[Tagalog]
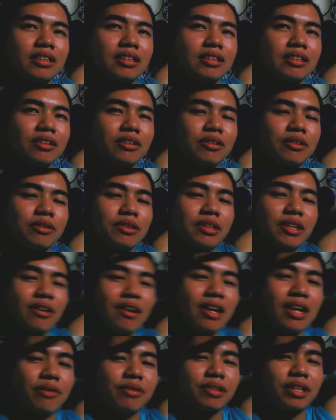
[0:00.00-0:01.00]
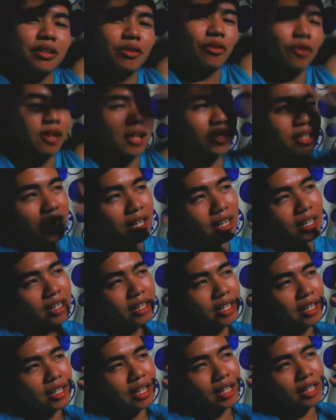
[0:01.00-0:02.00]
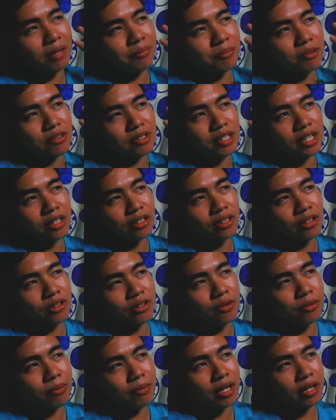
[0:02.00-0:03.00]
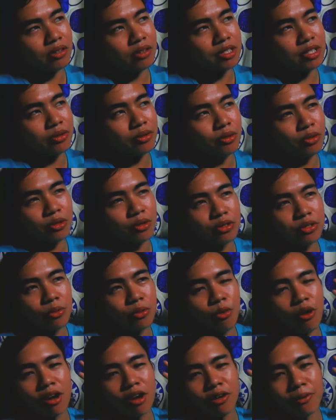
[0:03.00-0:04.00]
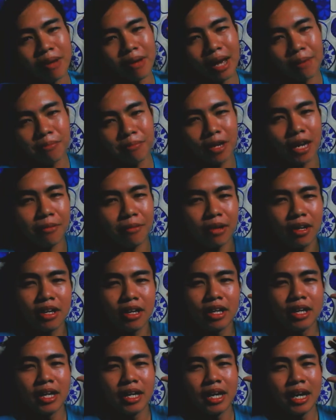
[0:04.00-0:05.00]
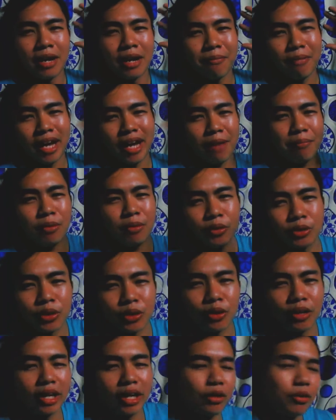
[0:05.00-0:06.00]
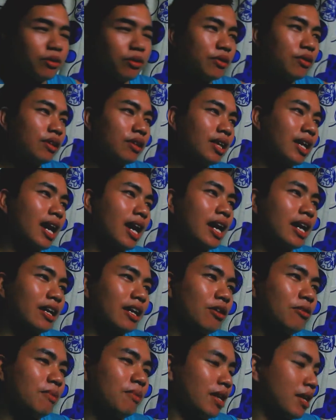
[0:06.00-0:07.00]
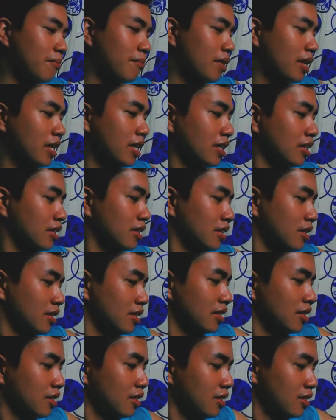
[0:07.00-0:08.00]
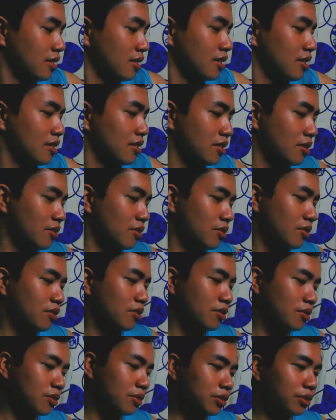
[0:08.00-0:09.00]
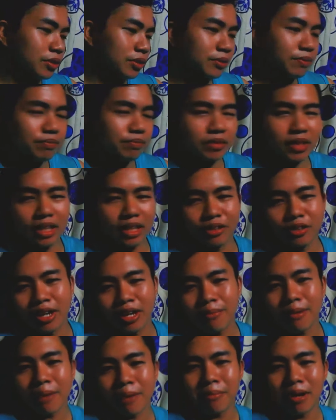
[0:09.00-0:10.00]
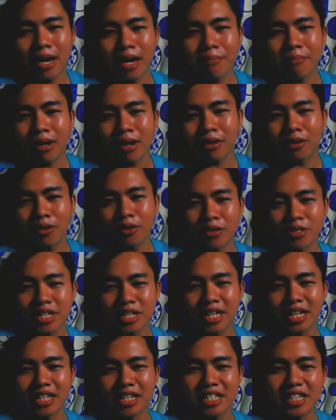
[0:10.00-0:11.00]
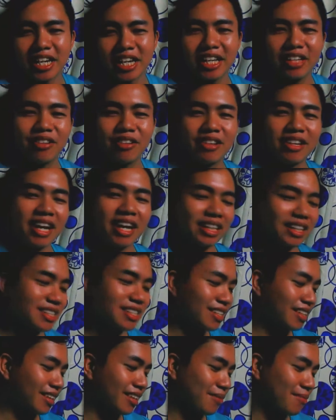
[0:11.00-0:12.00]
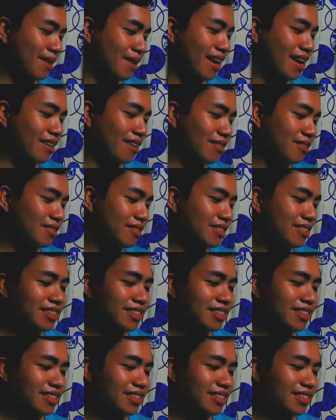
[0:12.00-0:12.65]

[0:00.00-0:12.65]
So hindi ko alam kung dito ko lang din tatapusin to. Pero siguro subukan ko may upload may upload to ngayong araw mga men. So, ganito na papala pag closing ang schedule natin sa trabaho.